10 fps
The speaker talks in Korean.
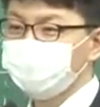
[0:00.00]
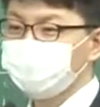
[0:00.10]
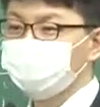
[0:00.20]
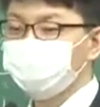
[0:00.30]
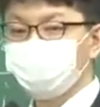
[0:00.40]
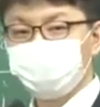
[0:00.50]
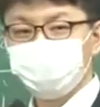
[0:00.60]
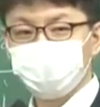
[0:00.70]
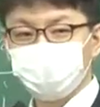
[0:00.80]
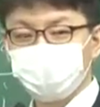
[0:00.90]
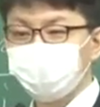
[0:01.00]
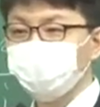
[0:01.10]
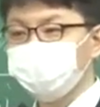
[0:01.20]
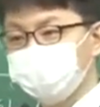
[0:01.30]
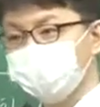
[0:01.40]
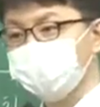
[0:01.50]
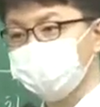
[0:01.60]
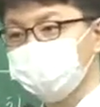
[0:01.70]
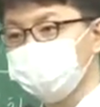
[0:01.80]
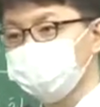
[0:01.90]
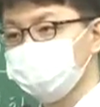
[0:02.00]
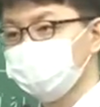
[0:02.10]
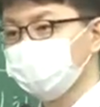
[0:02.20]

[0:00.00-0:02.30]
군대만 그런 게 아니라 일반 회사 다 그렇게 만들어놨어요.